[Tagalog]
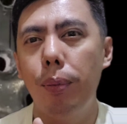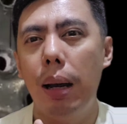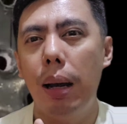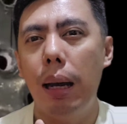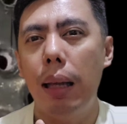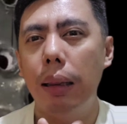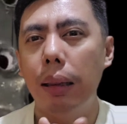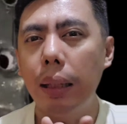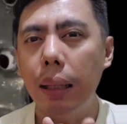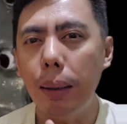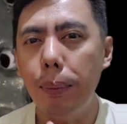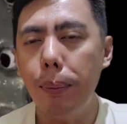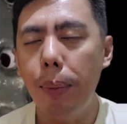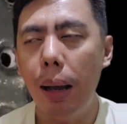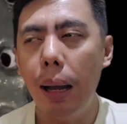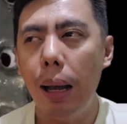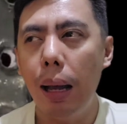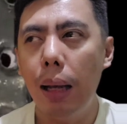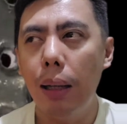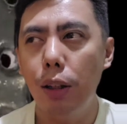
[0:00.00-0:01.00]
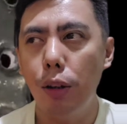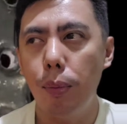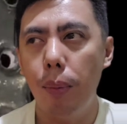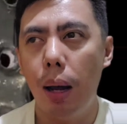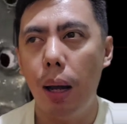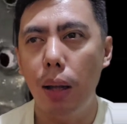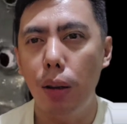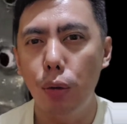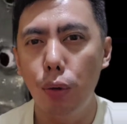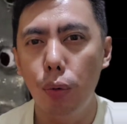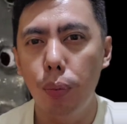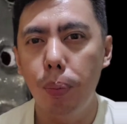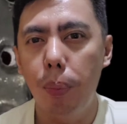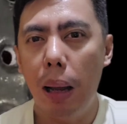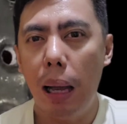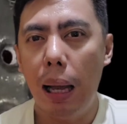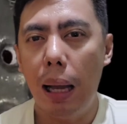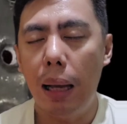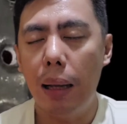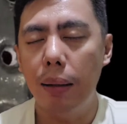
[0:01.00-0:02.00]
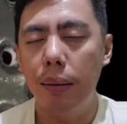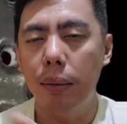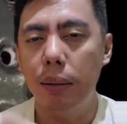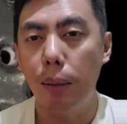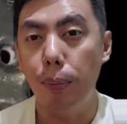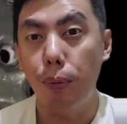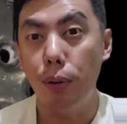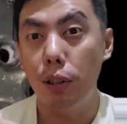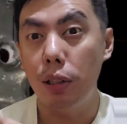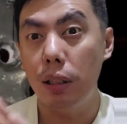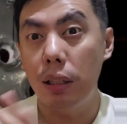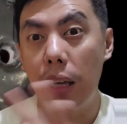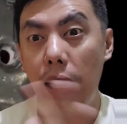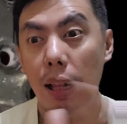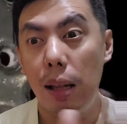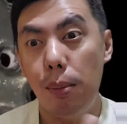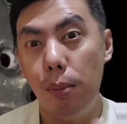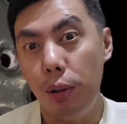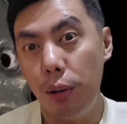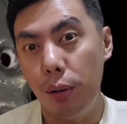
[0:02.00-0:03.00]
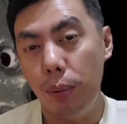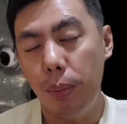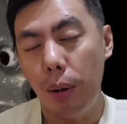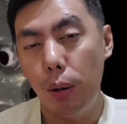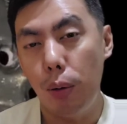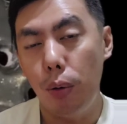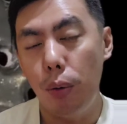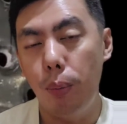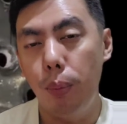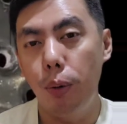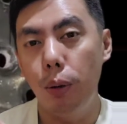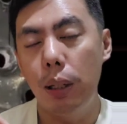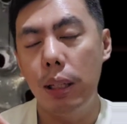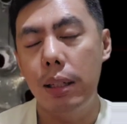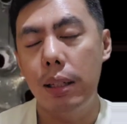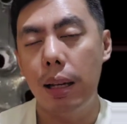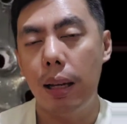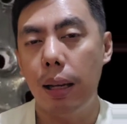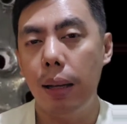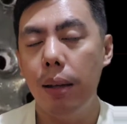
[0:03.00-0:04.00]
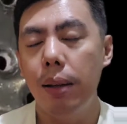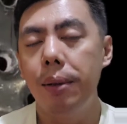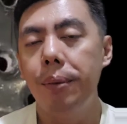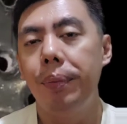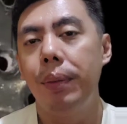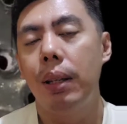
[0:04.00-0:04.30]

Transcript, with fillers: yung mga libag, yung mga lupa, tapos alam mo yon magkukumpulan sa